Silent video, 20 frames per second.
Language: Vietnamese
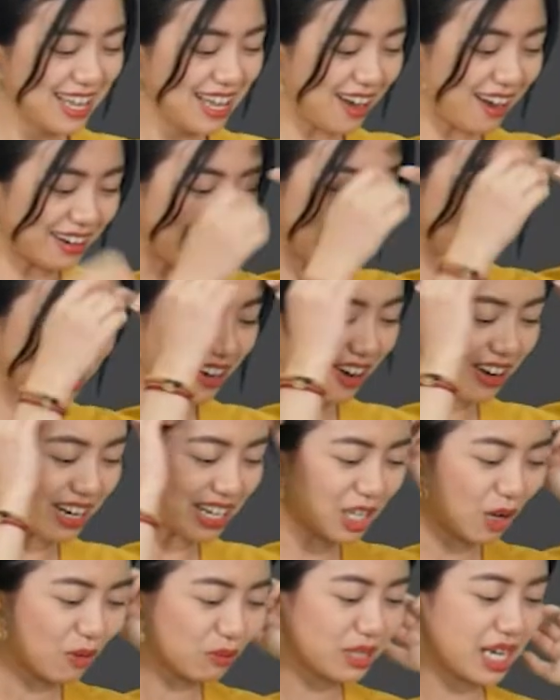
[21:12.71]
ở đây nó có cái
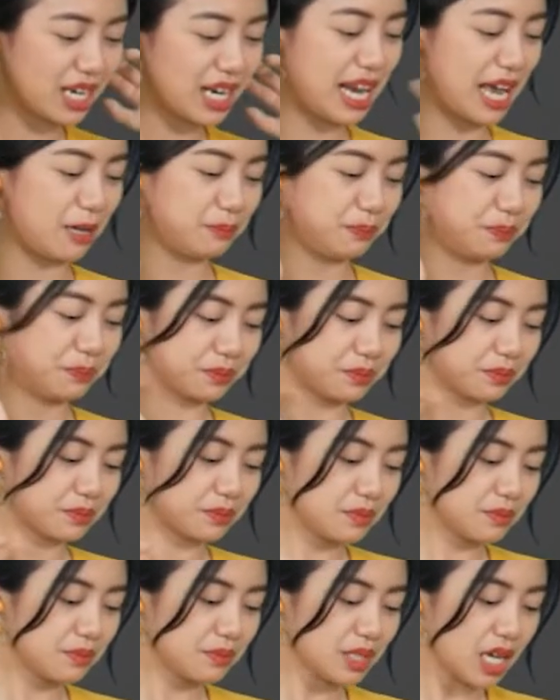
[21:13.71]
thông tin này nè
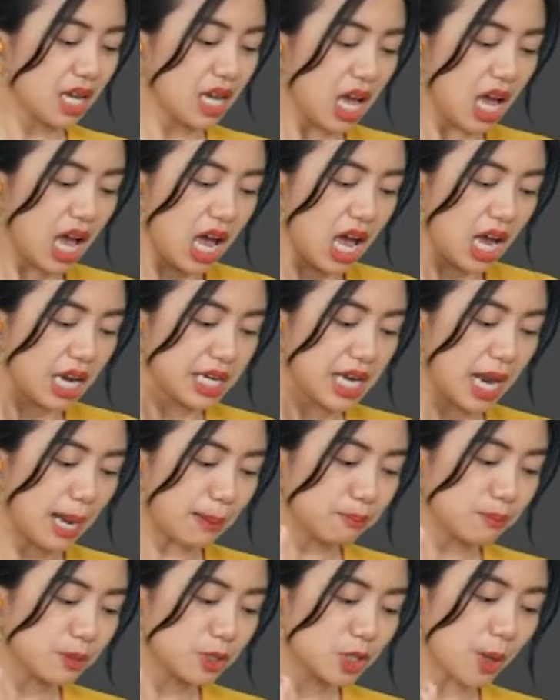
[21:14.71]
nấm
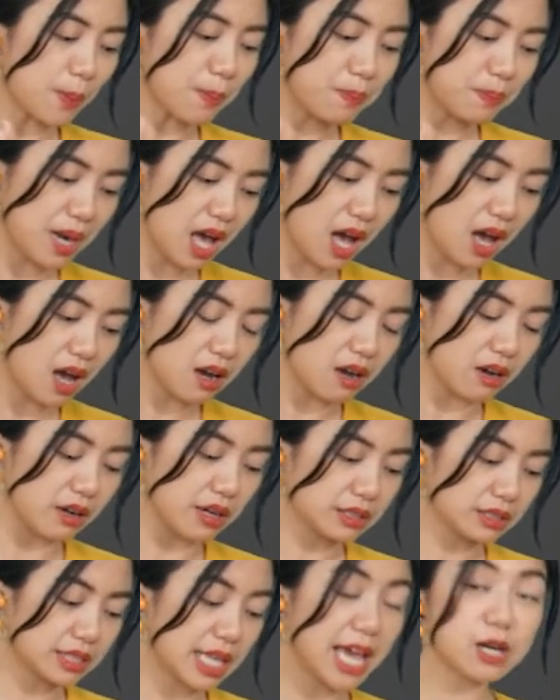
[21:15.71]
súp lơ
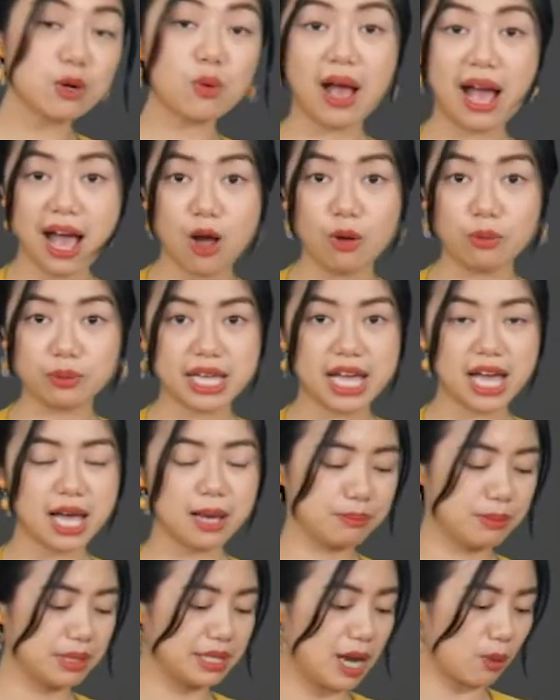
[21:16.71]
tên khoa học nha
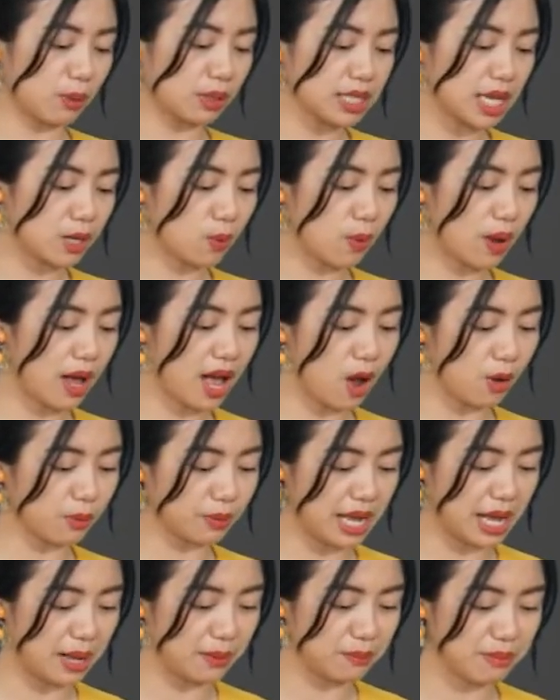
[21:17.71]
mình đọc cái tên khoa học
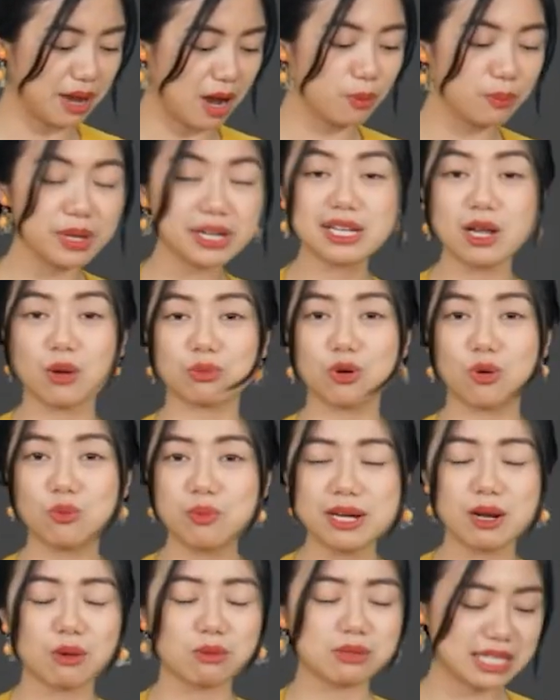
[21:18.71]
nè mà không biết đọc đúng
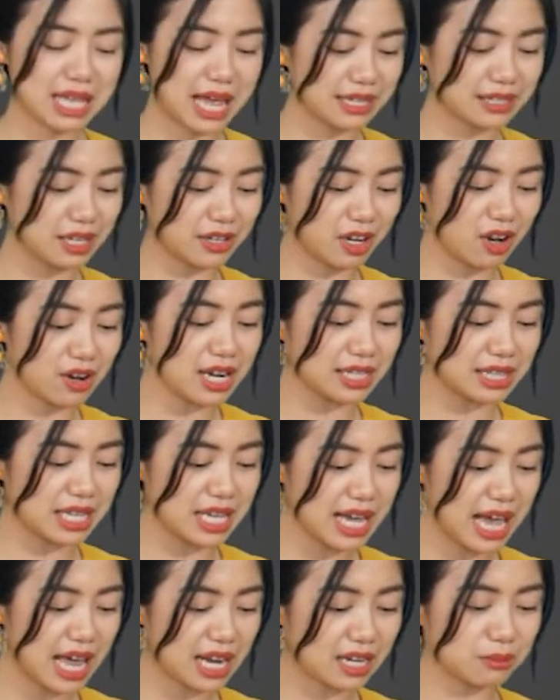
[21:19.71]
hay đọc sai tự nó là
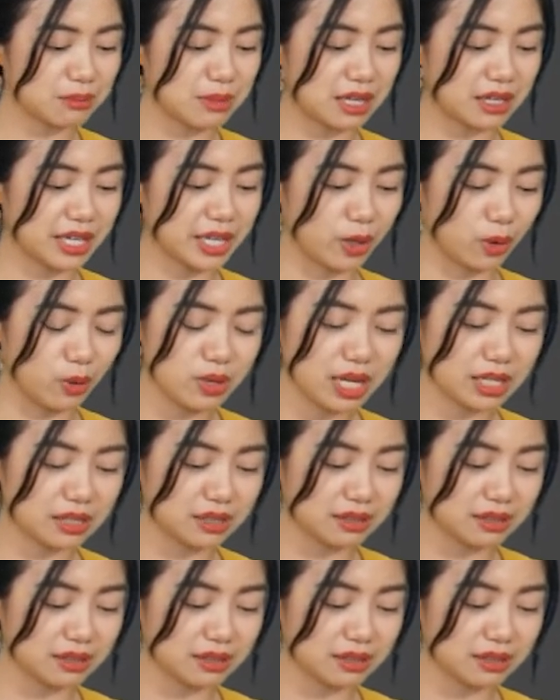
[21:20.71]
tiếng anh mà kiểu là